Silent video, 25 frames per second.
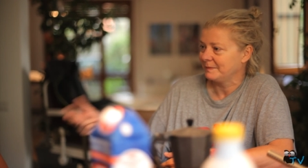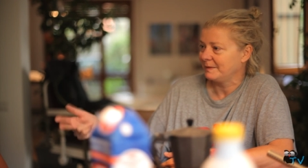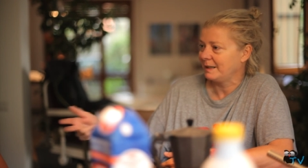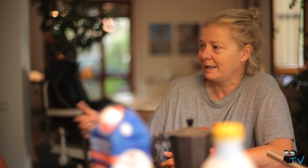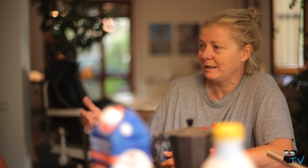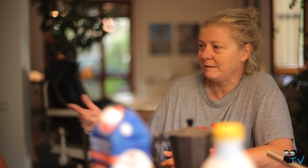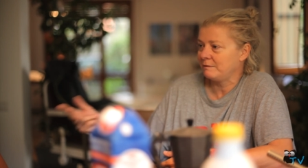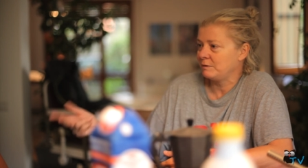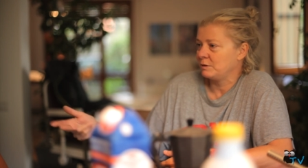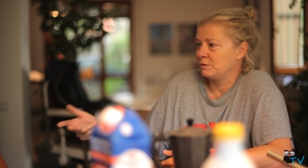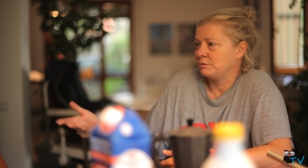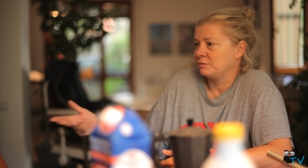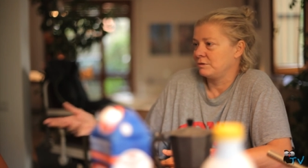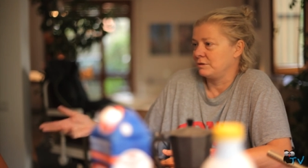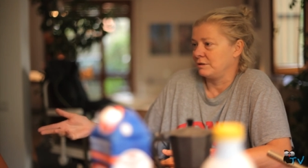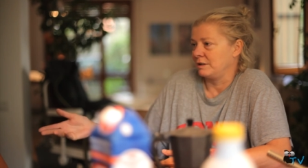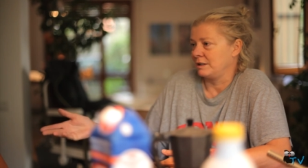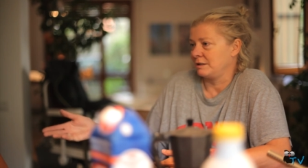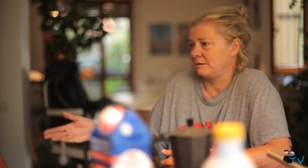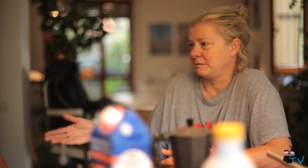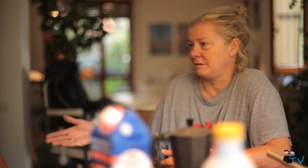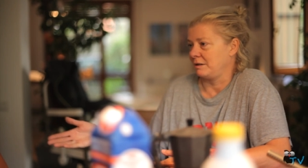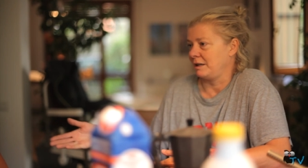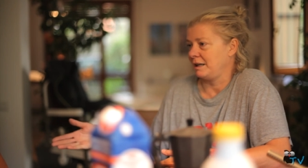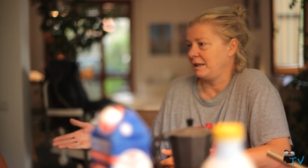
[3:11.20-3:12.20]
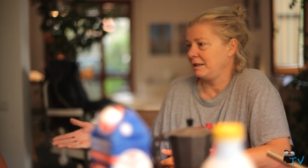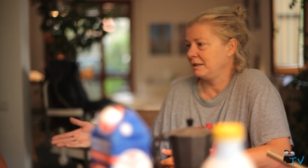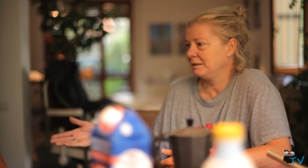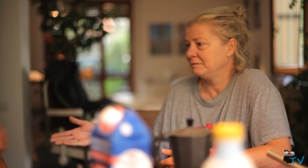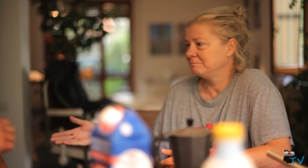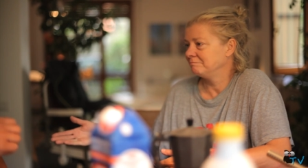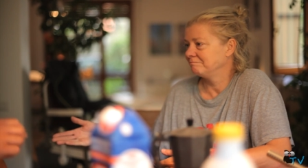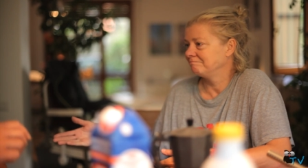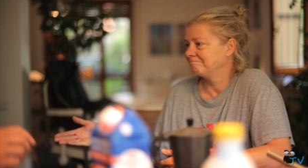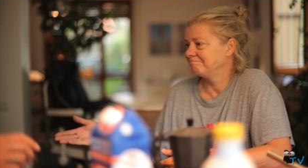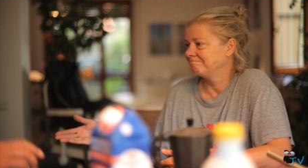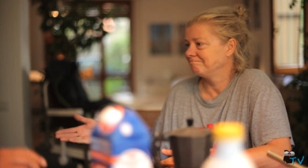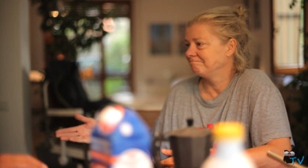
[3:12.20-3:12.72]
È venuto naturale.
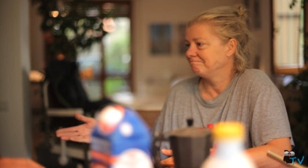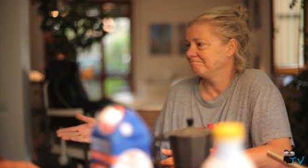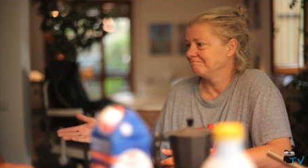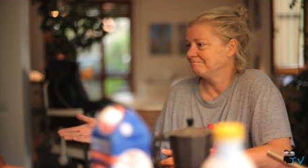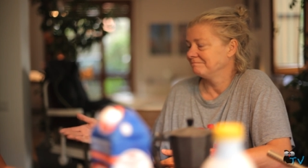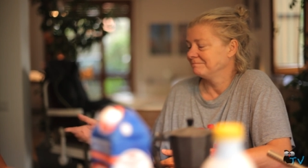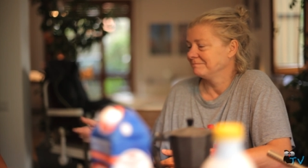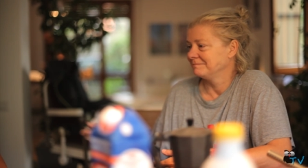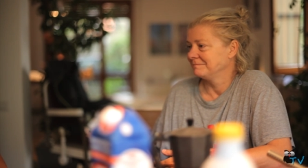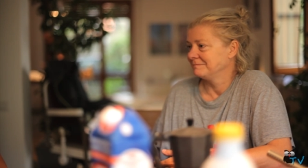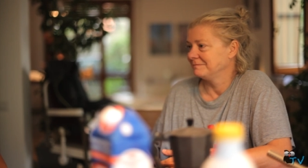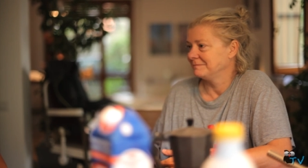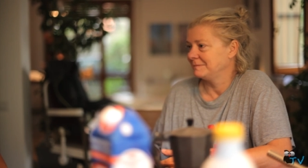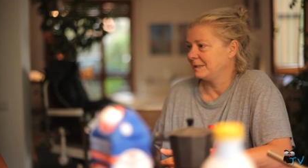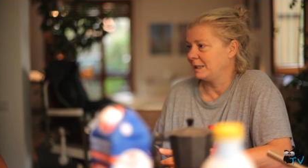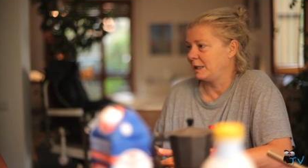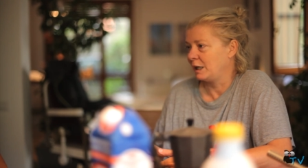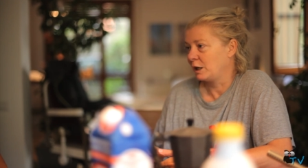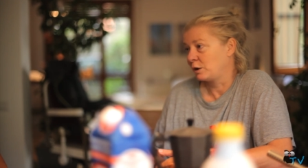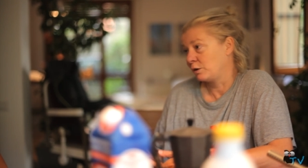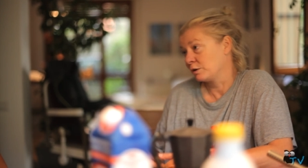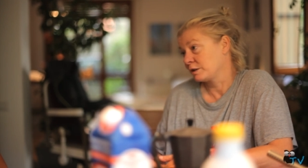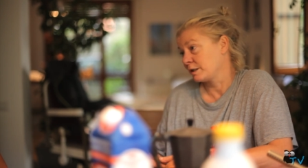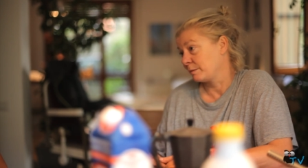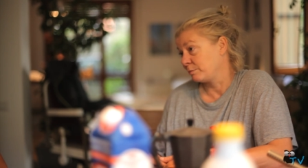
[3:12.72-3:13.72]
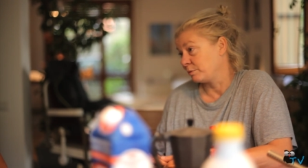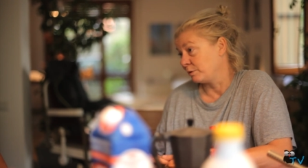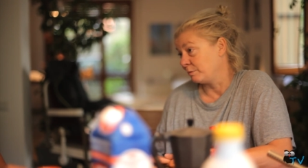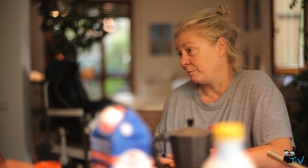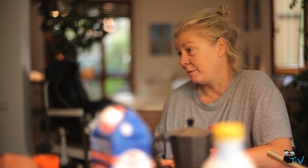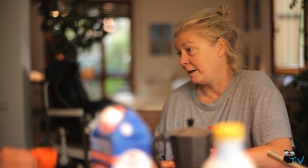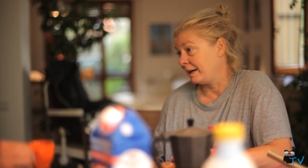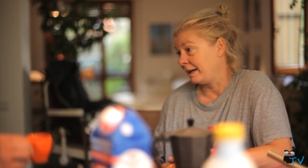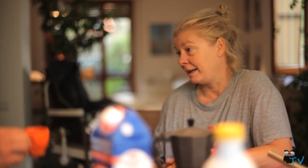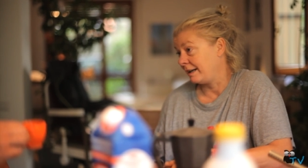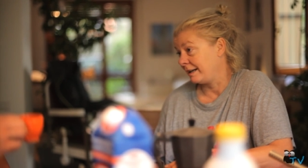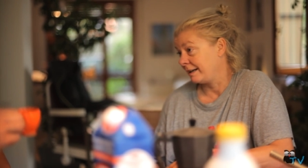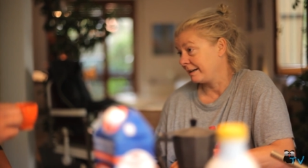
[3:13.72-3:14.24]
È la cosa più
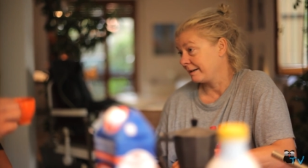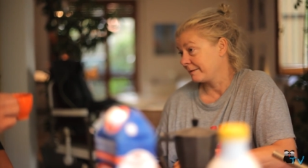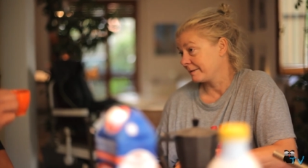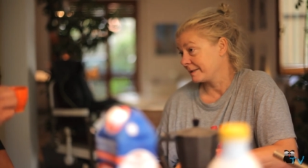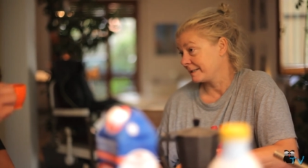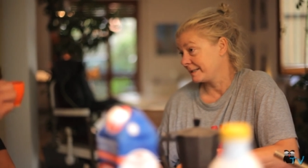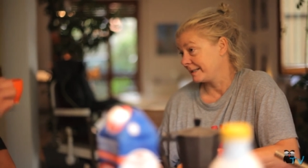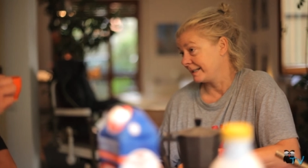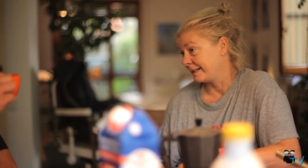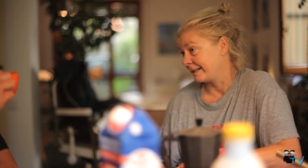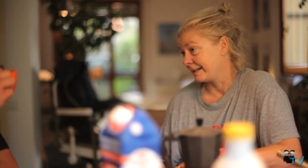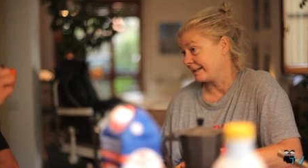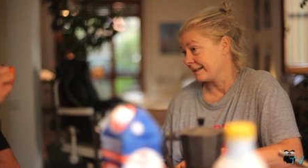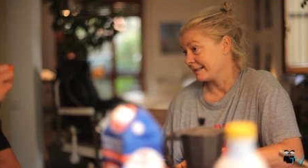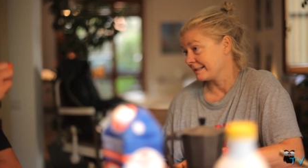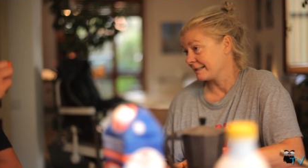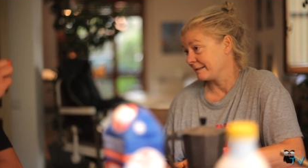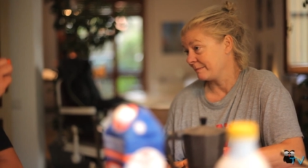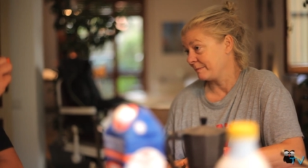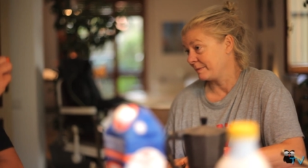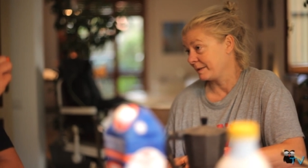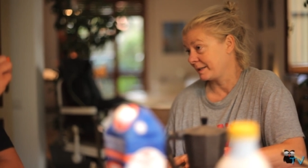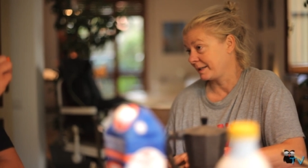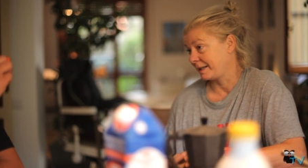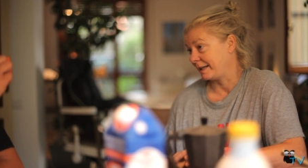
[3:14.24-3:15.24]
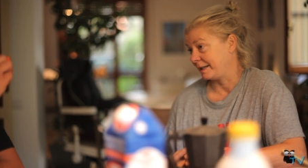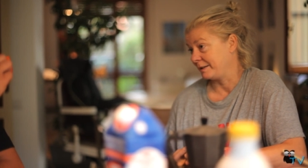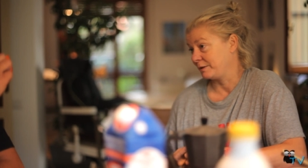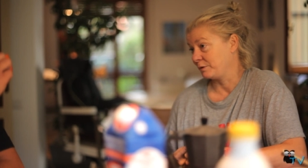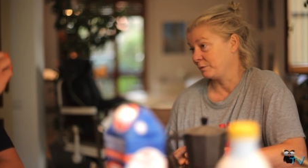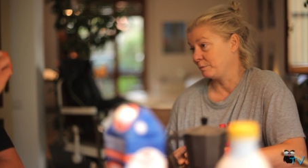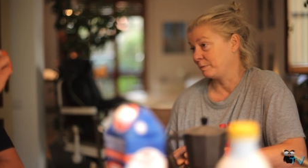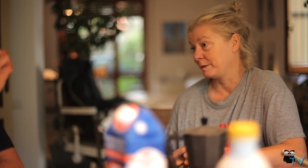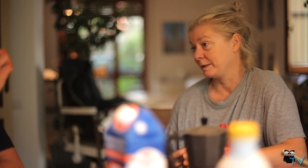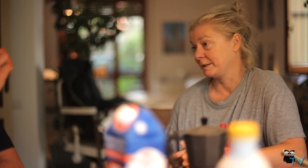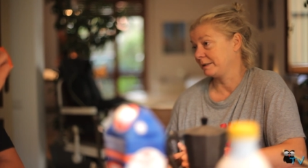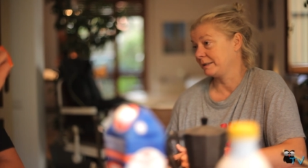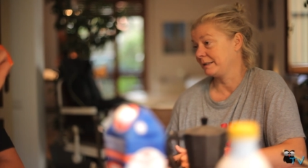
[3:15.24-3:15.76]
bella in questi casi, perché
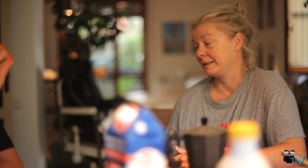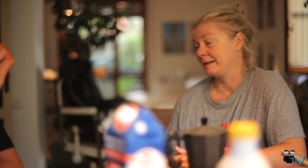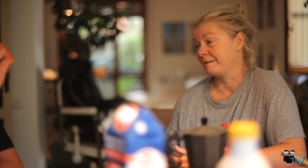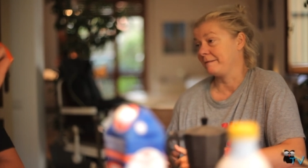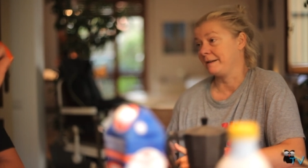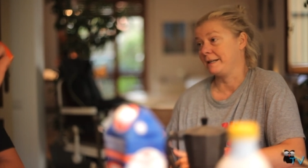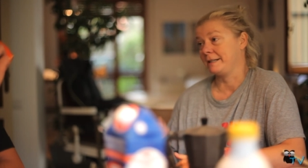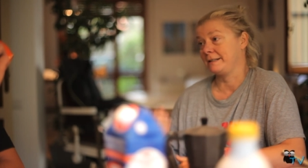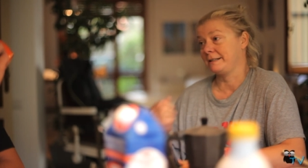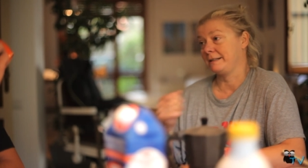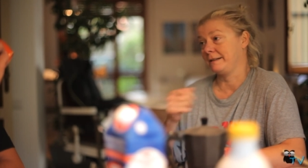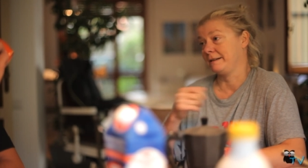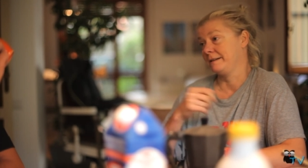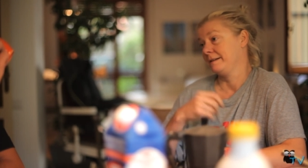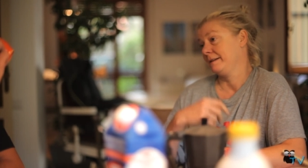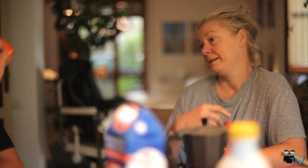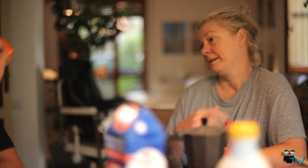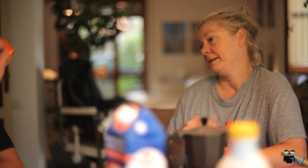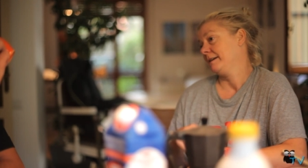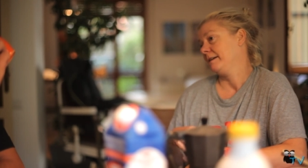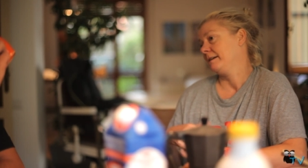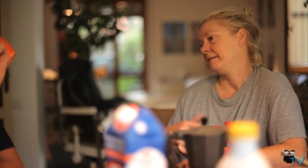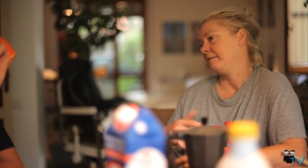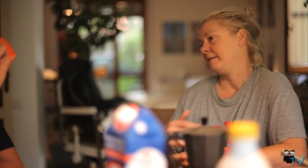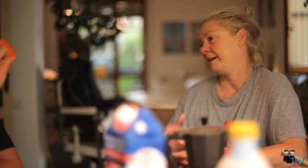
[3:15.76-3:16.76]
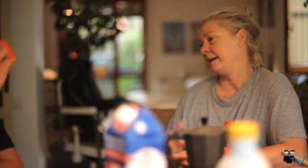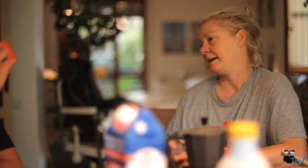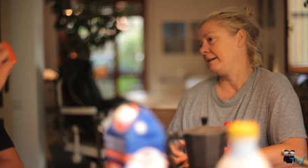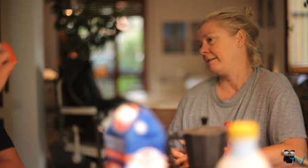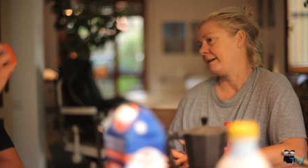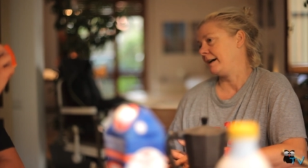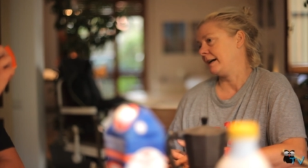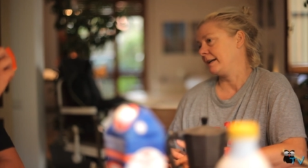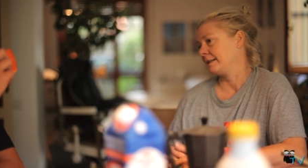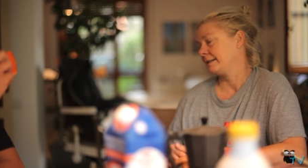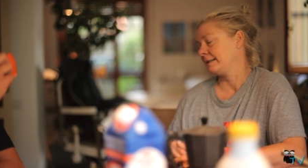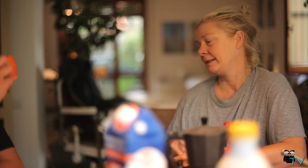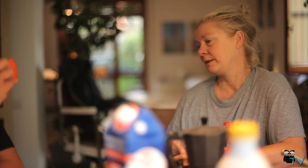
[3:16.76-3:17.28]
tu praticamente vai
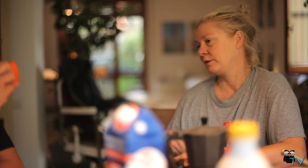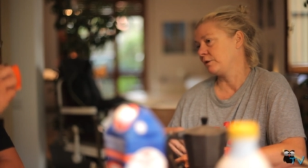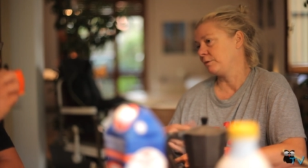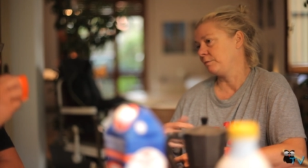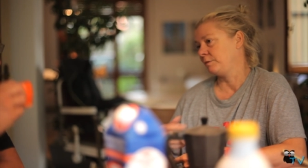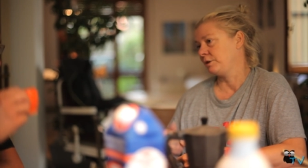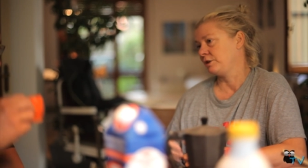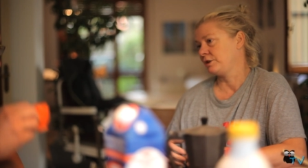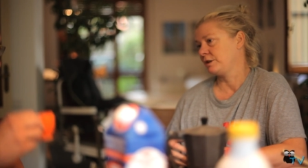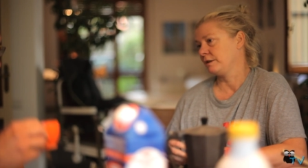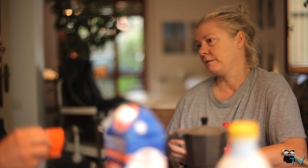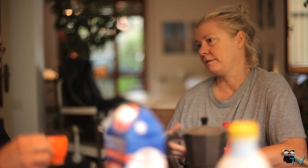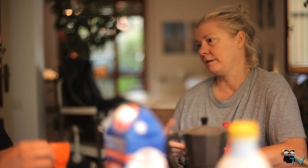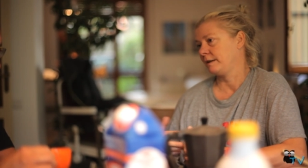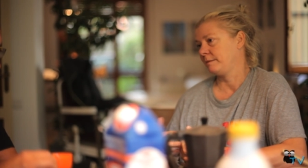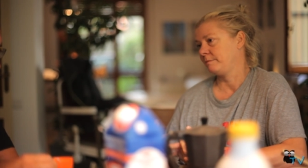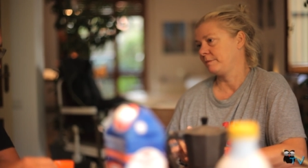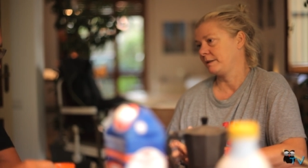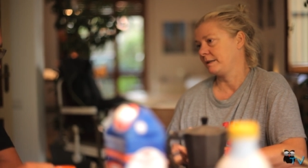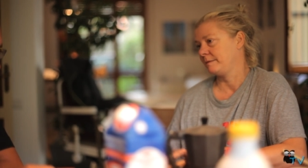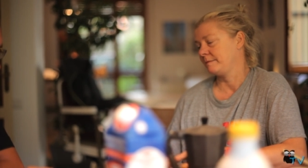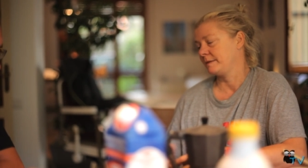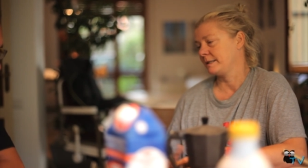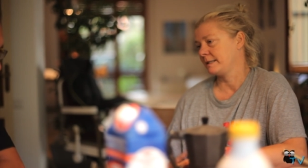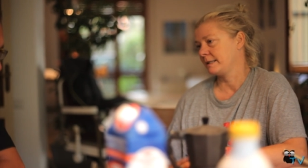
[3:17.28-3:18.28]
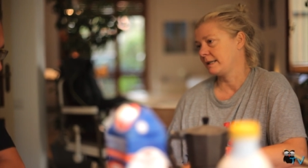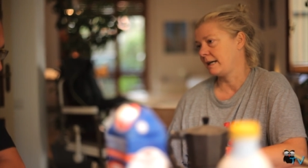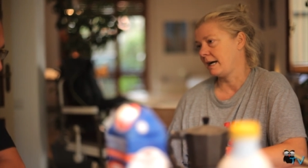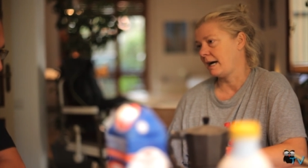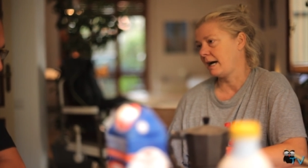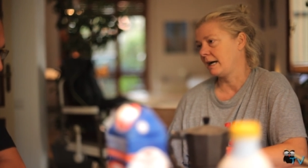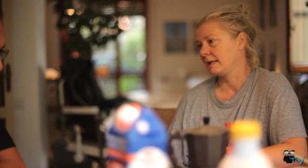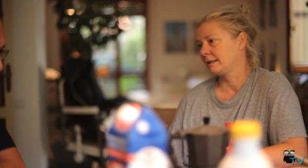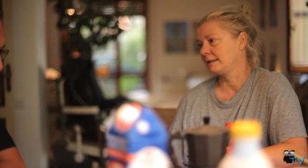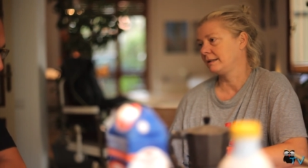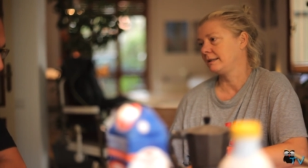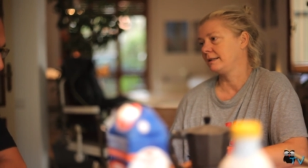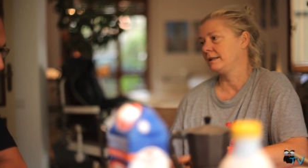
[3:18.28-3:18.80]
avanti, cominci a fare i primi
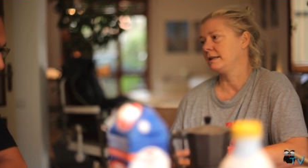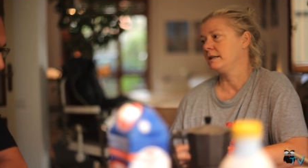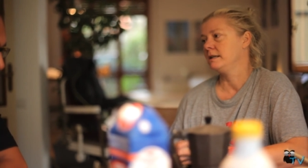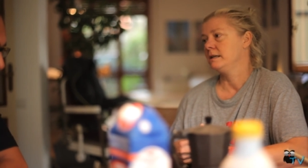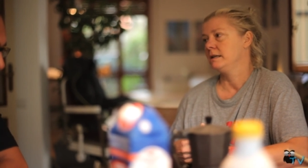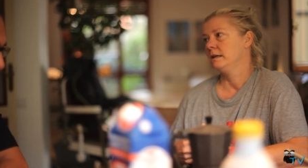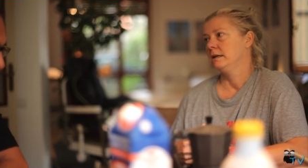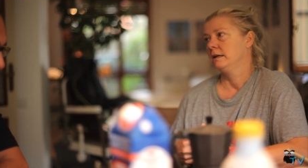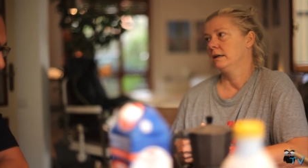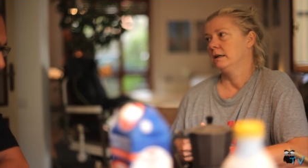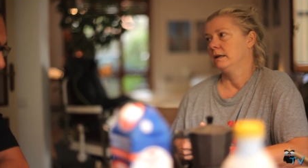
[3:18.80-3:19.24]
scatti,